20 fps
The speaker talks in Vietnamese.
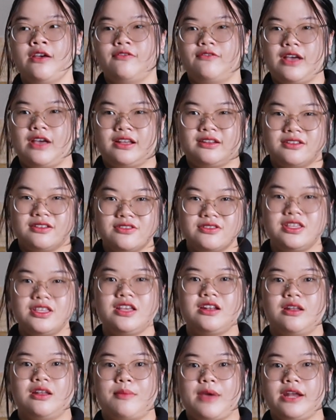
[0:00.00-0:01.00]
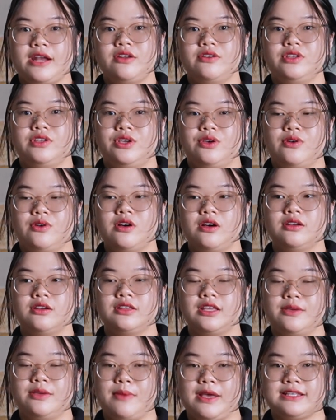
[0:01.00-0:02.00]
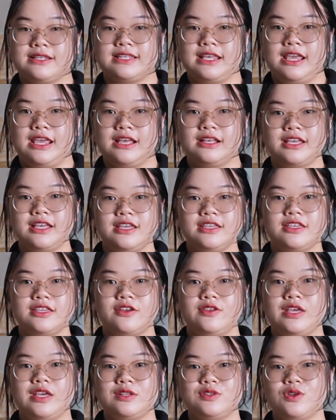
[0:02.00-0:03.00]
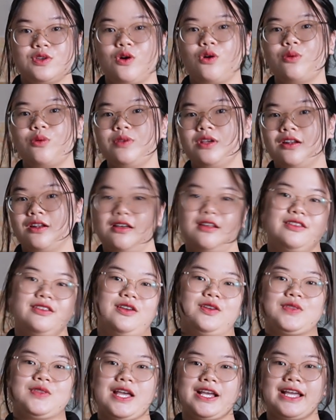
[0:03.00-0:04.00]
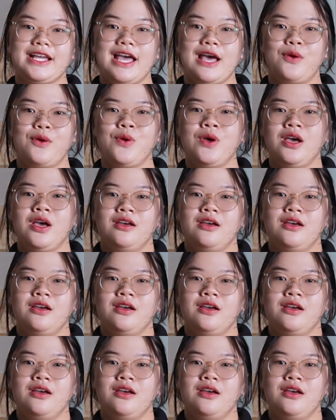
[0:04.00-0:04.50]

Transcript: và đương nhiên là bán được nhiều hơn thì bạn sẽ khiến cho doanh số cũng như lợi nhuận tăng cao